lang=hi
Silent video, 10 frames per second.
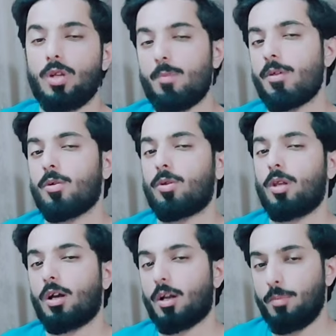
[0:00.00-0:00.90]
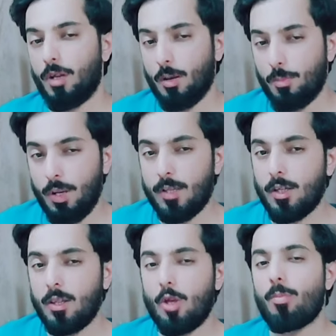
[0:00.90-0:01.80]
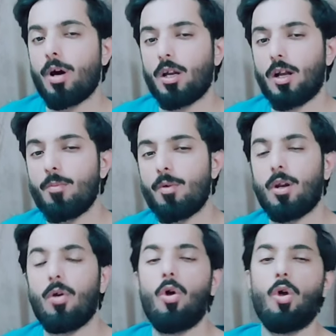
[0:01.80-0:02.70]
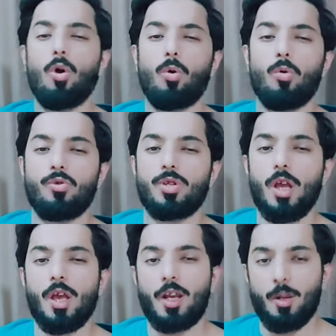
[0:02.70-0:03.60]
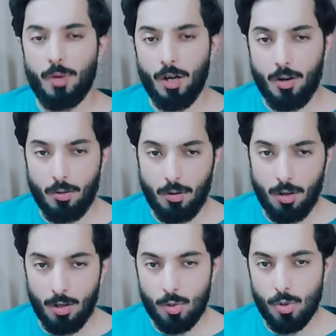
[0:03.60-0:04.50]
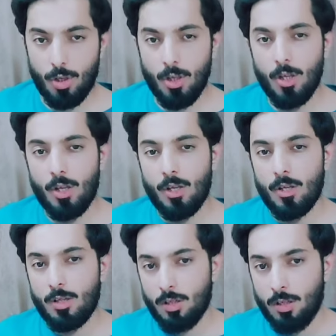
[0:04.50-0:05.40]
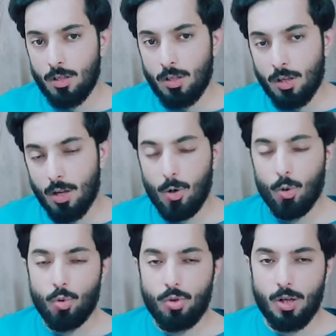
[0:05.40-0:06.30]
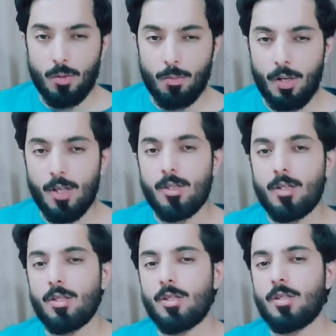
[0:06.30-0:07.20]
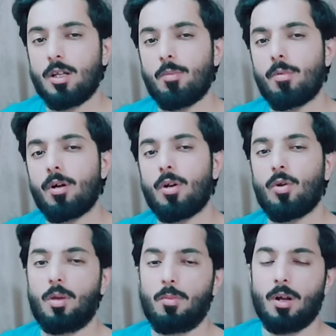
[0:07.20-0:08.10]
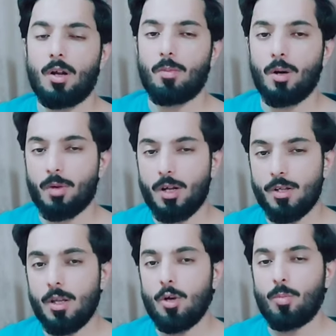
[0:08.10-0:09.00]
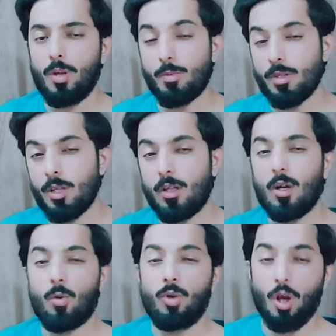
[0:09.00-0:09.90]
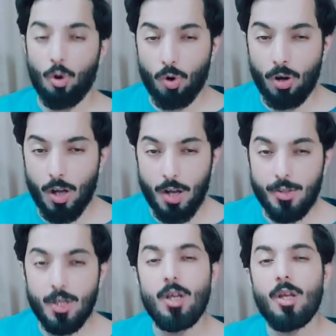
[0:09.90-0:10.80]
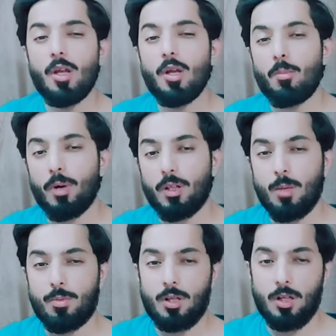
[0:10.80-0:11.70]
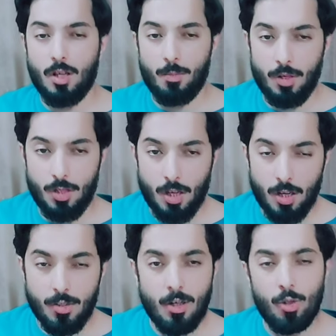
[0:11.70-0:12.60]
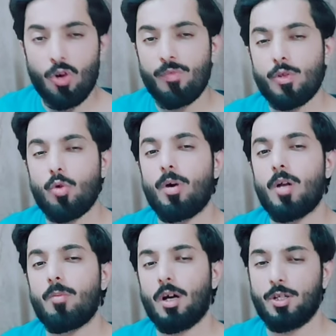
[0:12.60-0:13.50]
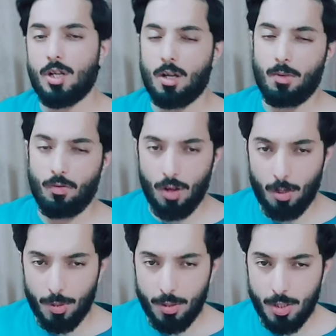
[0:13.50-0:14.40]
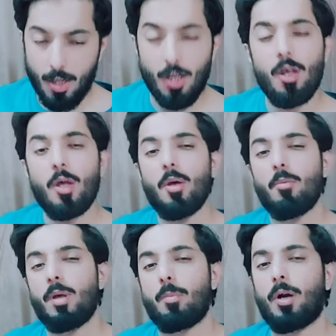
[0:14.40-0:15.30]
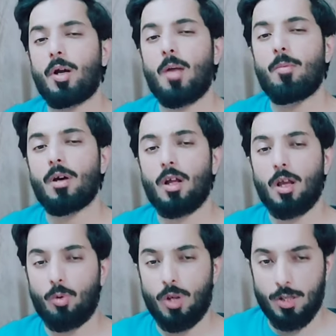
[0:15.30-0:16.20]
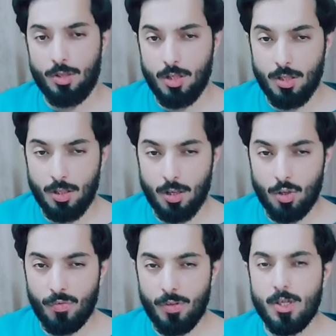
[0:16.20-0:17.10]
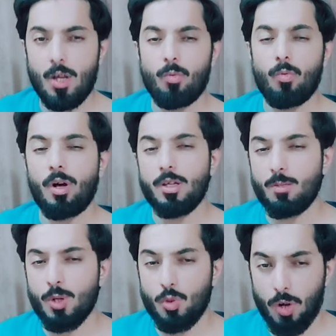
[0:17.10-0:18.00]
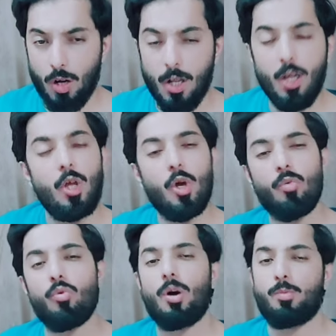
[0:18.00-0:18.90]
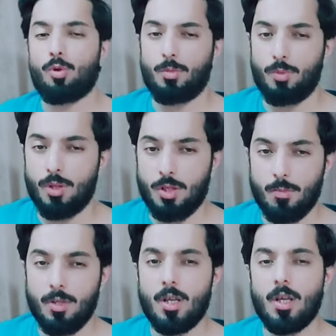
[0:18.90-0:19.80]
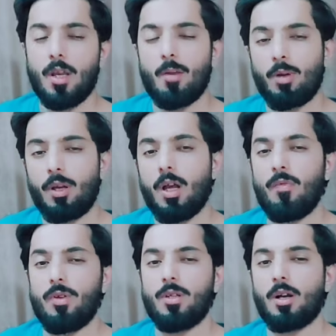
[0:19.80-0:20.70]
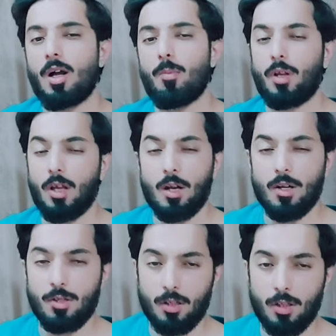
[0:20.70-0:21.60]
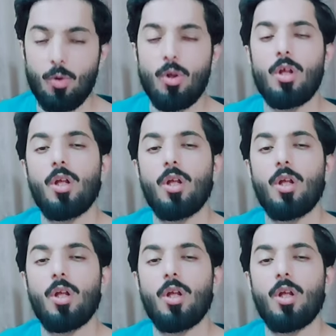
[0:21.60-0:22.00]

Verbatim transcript: दुनिया में से होता है अगर अपने कंपनी के साथ नहीं हो बाहर काम कर रहे हो उनसे एग्रीमेंट जो है कर लो दूसरे कंपनी के साथ जिसके साथ आप कर रहे हो कि मेरा अरबाब राज़ी है और मैं आपके साथ कर रहा हूँ ये होगा कहाँ से मकतब सनद आपने जाना है सनद ऑफिस ओमान में हर जगह में वहाँ पर जाके पेपर टाइप कराएं कोई अच्छे से सनद ऑफिस जाएं वहाँ से मशवरा लें वो आपको सब चीज़ समझाएंगे कि आपका क्या वीज़ा कहाँ पर क्या कर सकते हो